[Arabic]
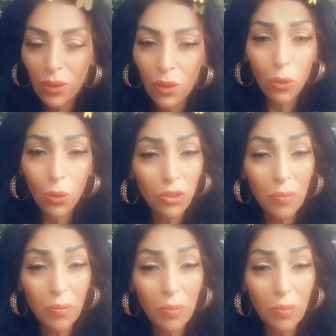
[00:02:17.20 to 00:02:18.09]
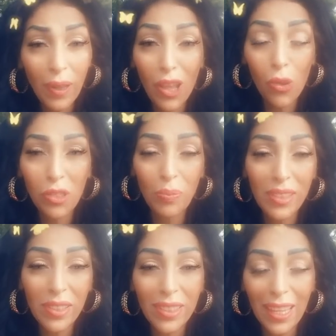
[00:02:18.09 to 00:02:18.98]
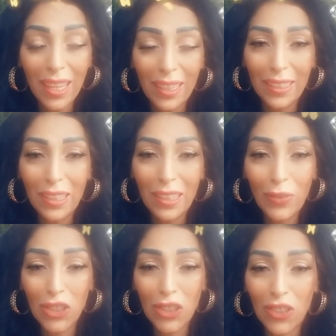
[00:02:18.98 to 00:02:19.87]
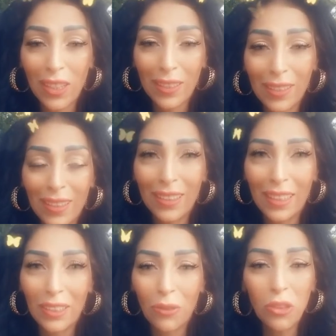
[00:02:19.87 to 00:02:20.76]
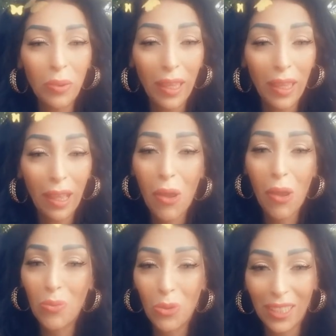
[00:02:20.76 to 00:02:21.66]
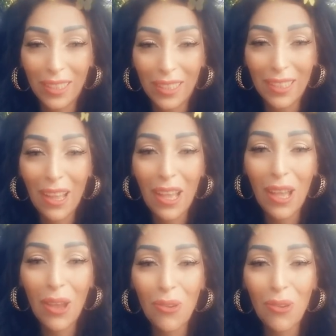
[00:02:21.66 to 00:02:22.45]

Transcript: وتبقى خوت بنتي يعني نفس الشيء يعني ونبغيها ونموت عليها